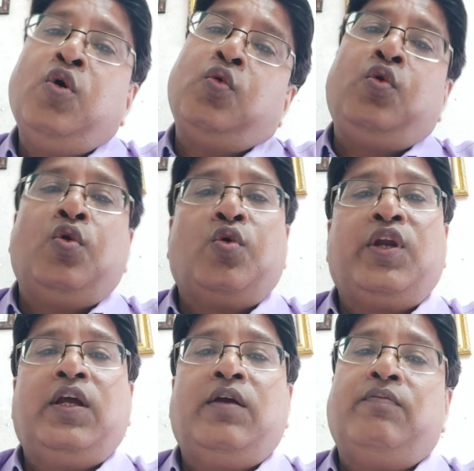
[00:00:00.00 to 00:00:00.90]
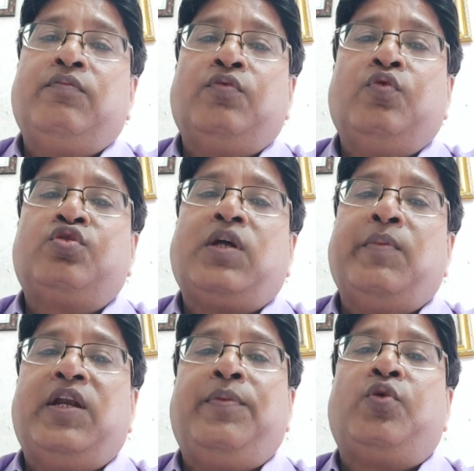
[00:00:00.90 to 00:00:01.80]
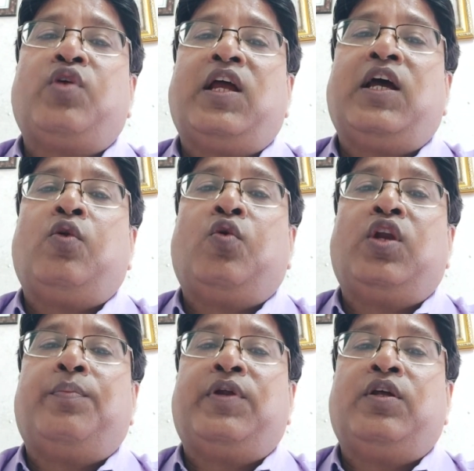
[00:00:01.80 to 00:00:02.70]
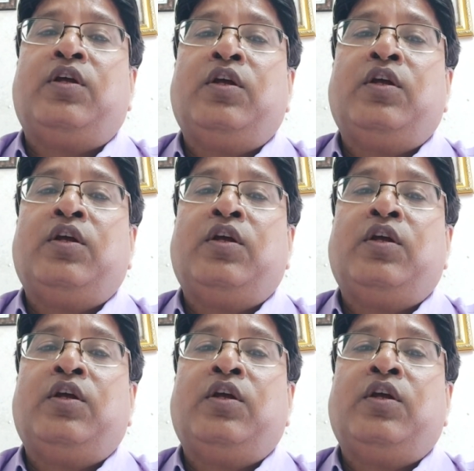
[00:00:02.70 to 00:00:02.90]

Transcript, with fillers: और उन लोगों ने उसका बेनिफिट उठाया लोगों ने अपने